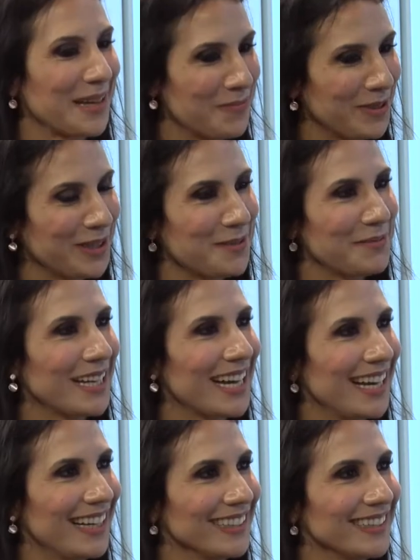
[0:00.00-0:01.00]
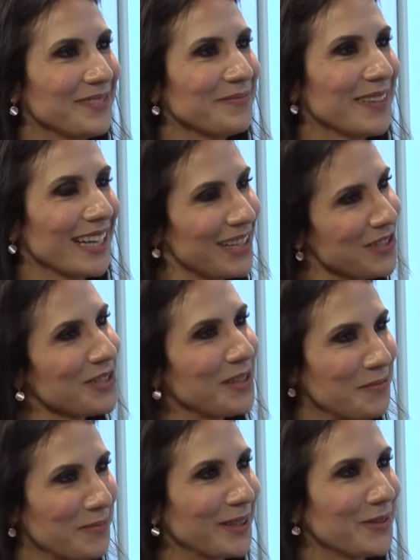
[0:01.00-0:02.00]
Muito obrigada,
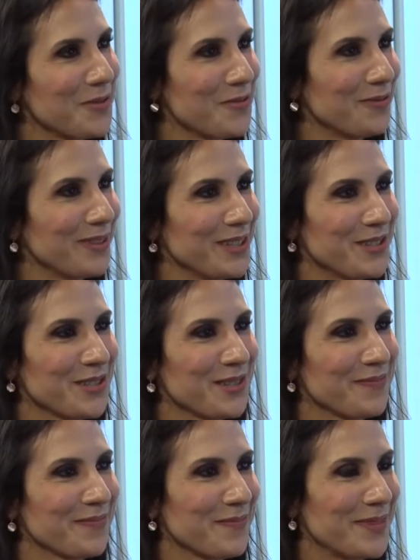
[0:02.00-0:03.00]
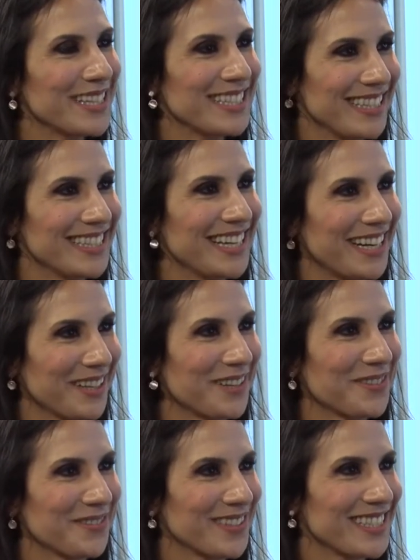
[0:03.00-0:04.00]
gratidão pelo convite prazer estar aqui
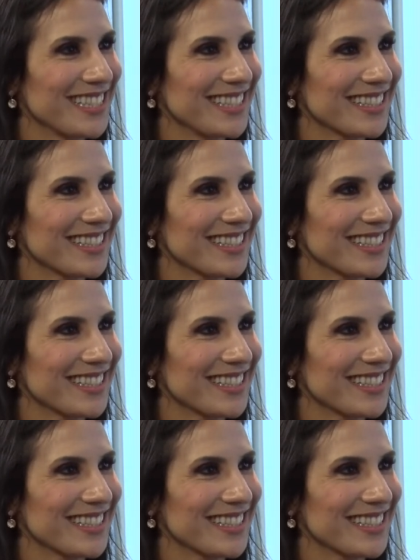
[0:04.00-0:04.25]
com vocês.